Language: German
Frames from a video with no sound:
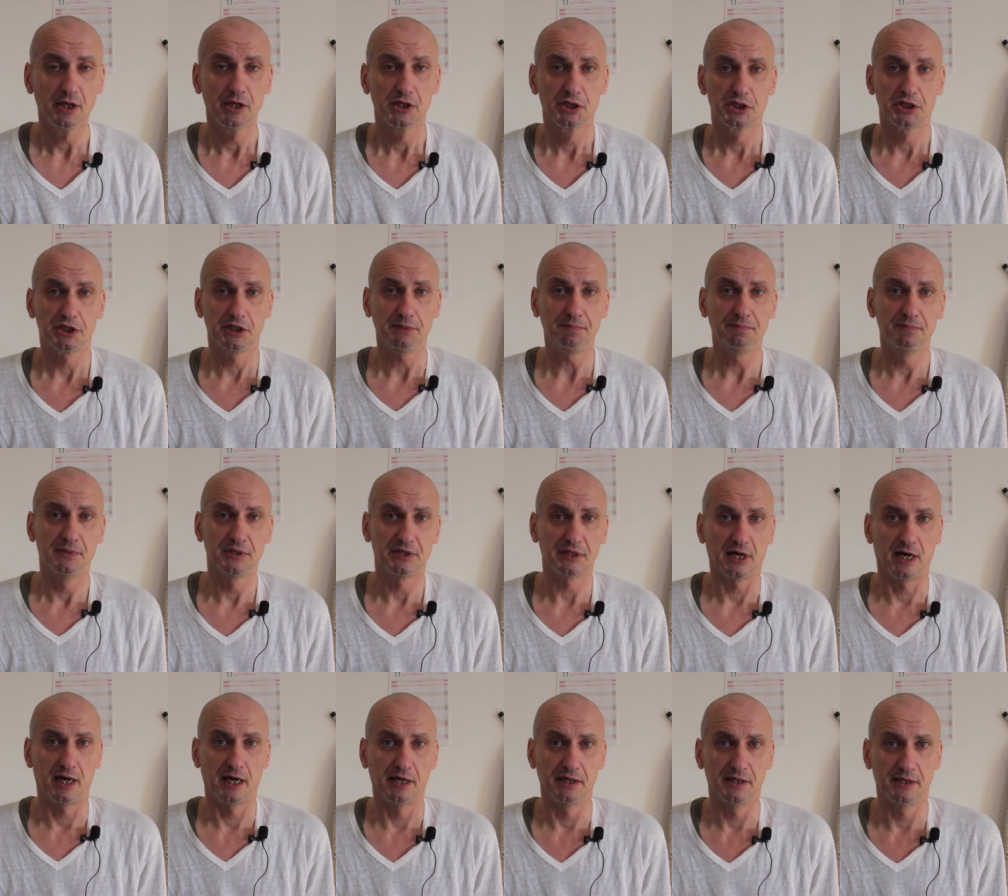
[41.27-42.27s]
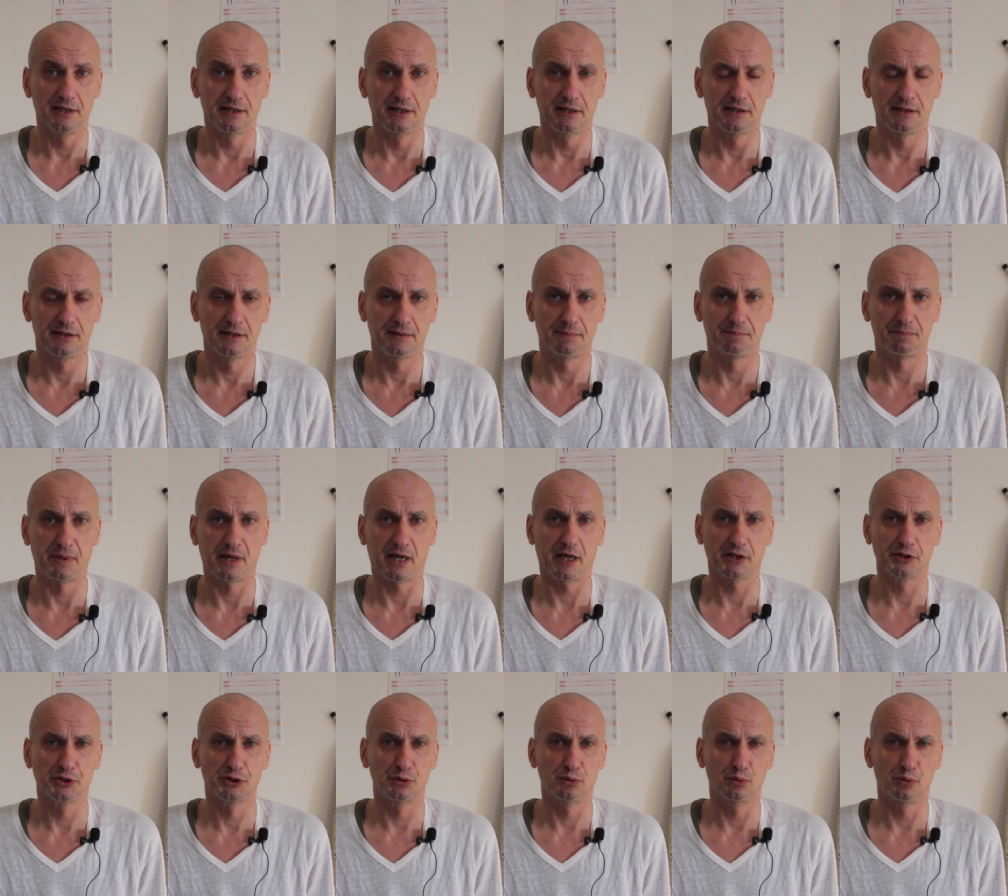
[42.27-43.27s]
schrieb mich eine
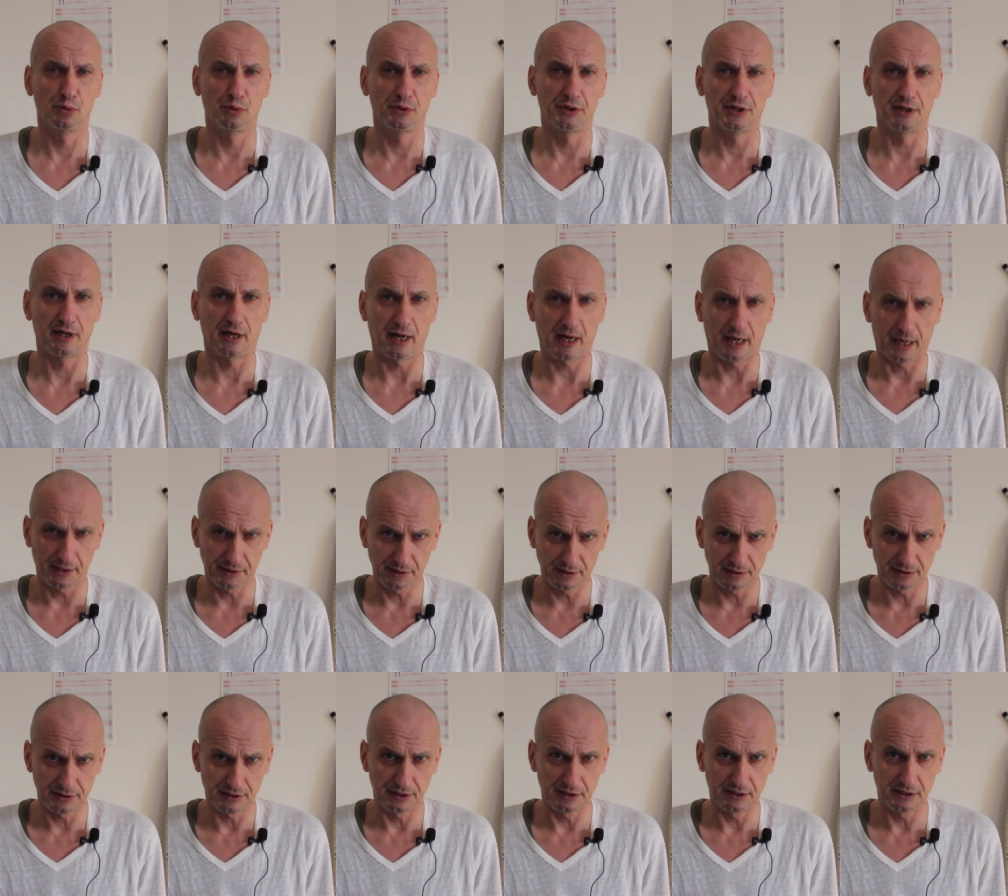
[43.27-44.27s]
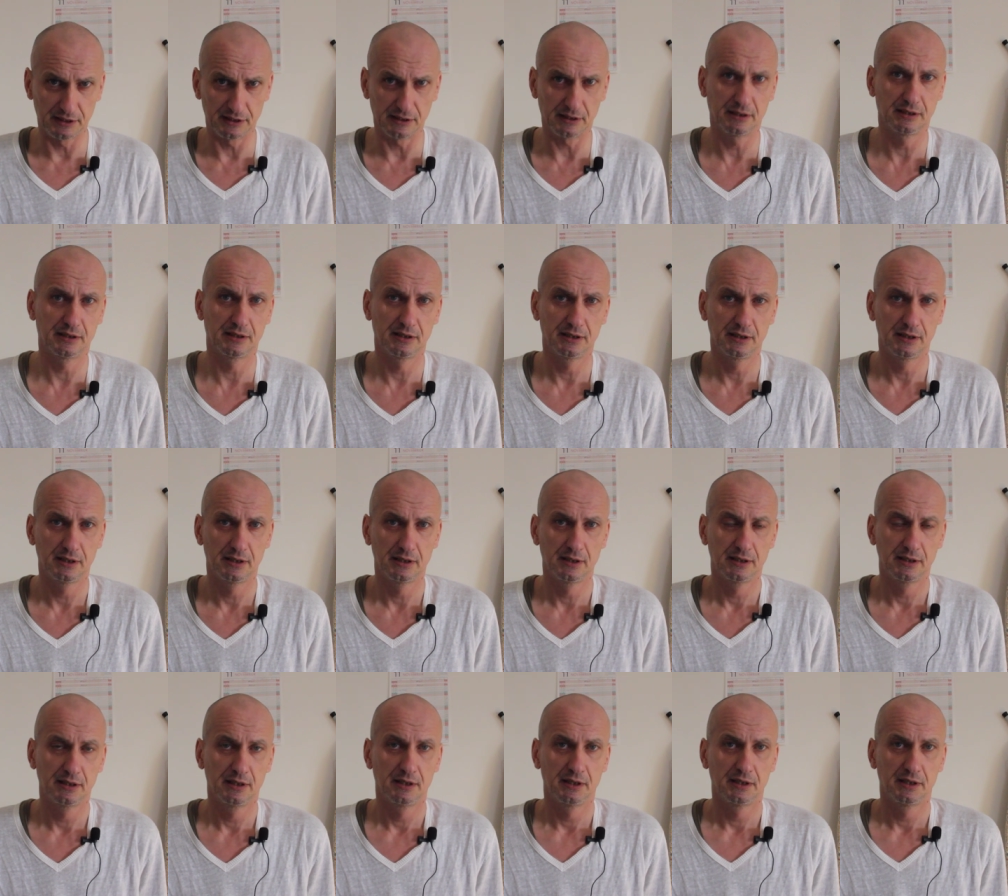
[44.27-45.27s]
Person an, die
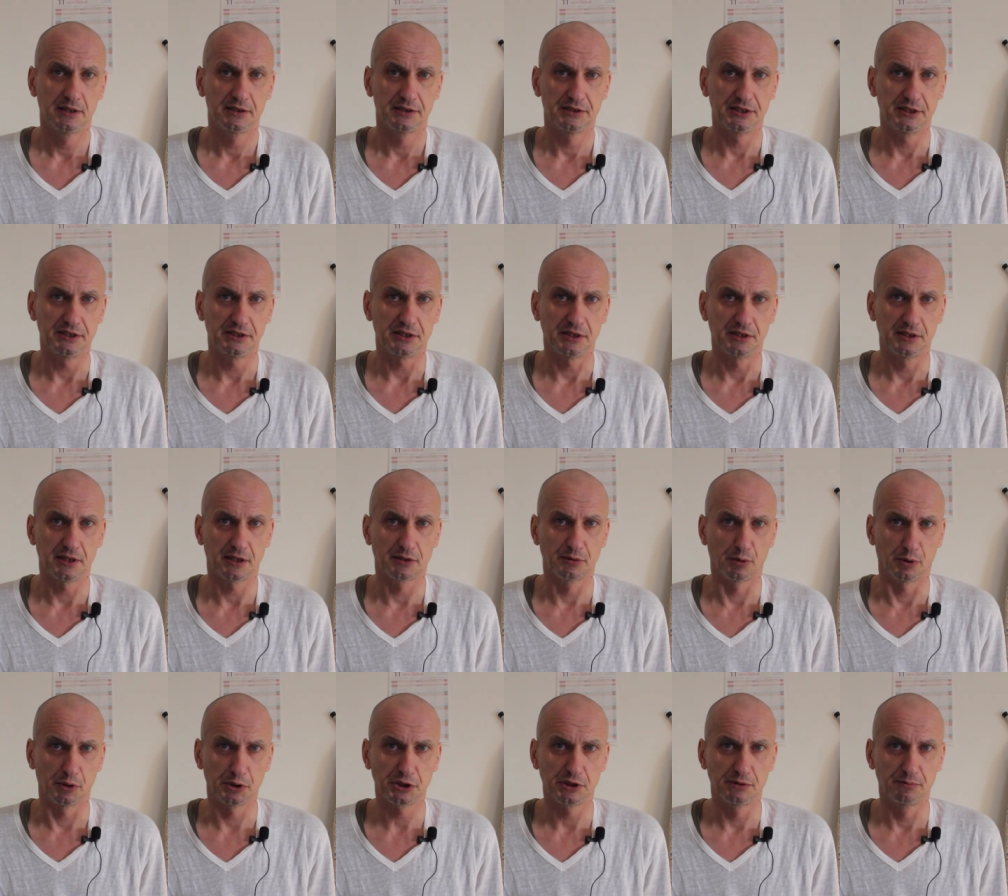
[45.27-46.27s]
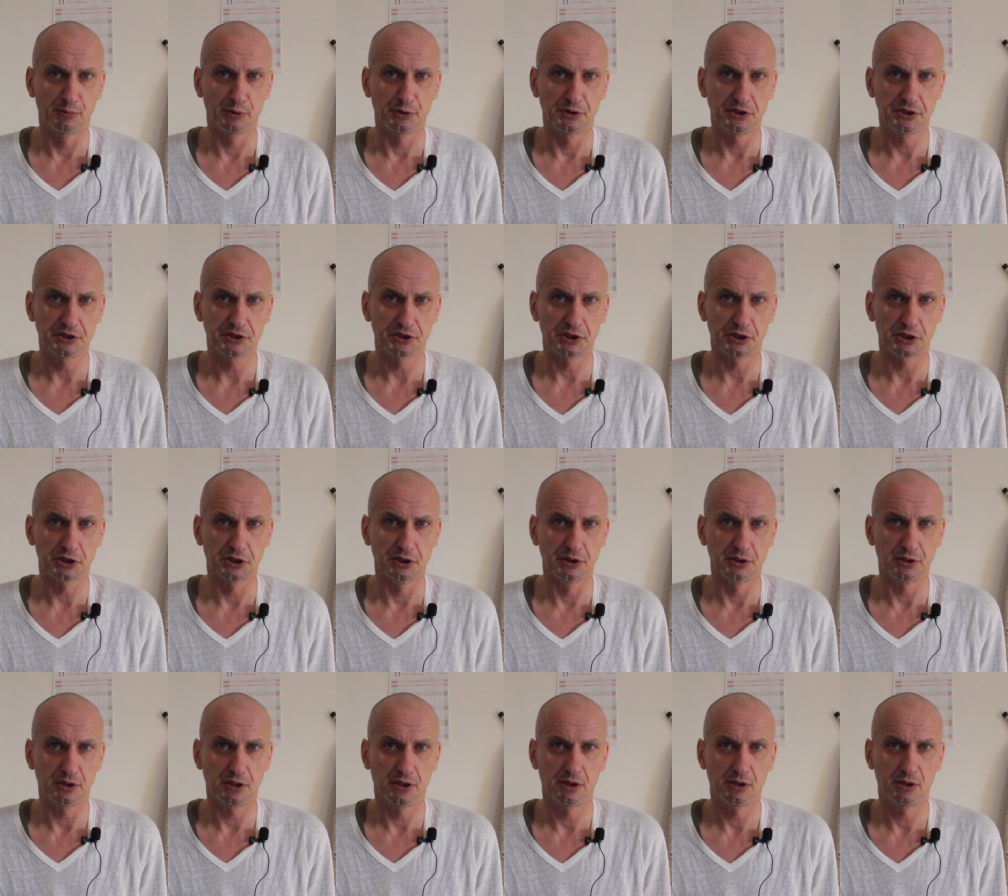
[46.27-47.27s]
sich in der deutschen
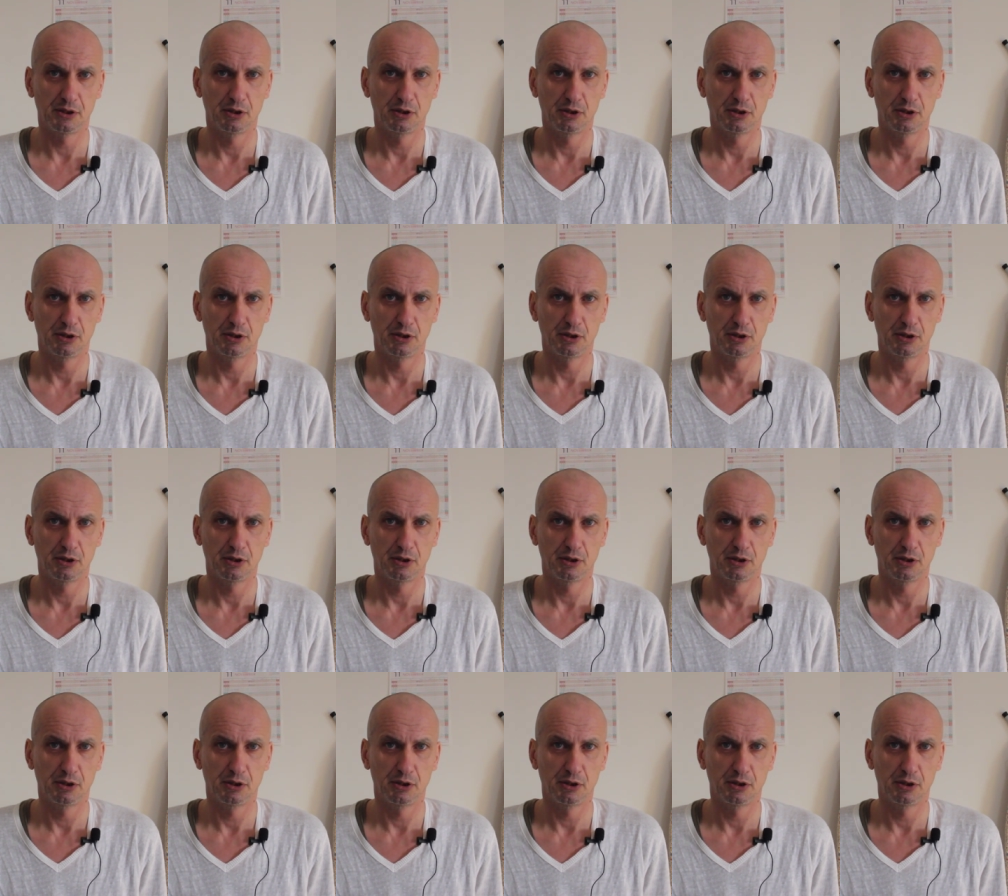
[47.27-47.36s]
buddhistischen